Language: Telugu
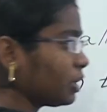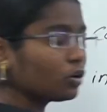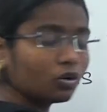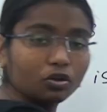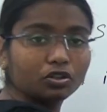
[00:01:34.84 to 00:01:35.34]
మీకు
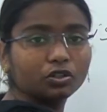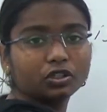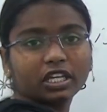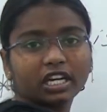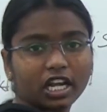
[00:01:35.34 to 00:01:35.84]

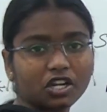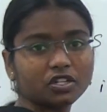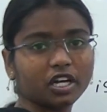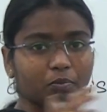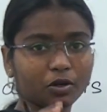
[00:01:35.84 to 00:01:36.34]
గుర్తుంటే
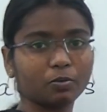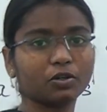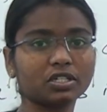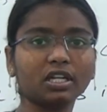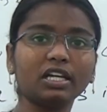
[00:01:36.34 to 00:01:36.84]
రేషియో అండ్
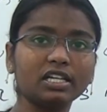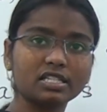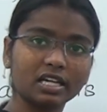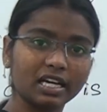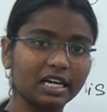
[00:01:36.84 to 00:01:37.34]
ప్రపోర్షన్
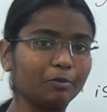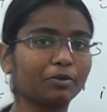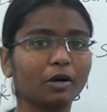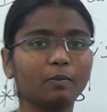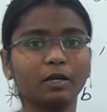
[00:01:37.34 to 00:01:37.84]
ఈజీగా ఏ
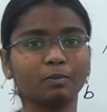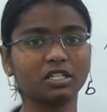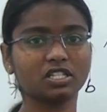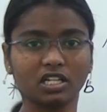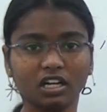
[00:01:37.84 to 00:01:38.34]
ప్రాబ్లం
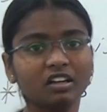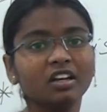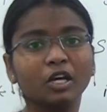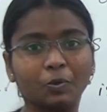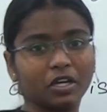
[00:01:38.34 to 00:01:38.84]
ఇచ్చినా
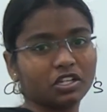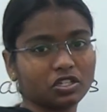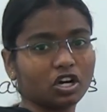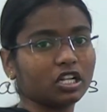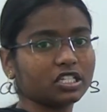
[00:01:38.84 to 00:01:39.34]
మీరు
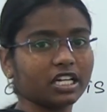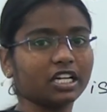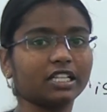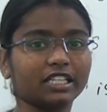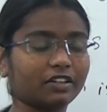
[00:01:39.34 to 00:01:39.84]
సాల్వ్
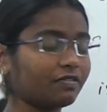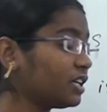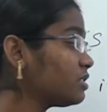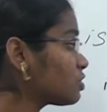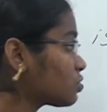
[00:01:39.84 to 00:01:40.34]
చేయగలుగుతారు
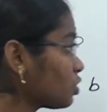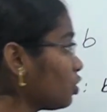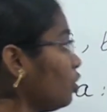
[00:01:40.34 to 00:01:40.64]
ఫ్రెండ్స్ సో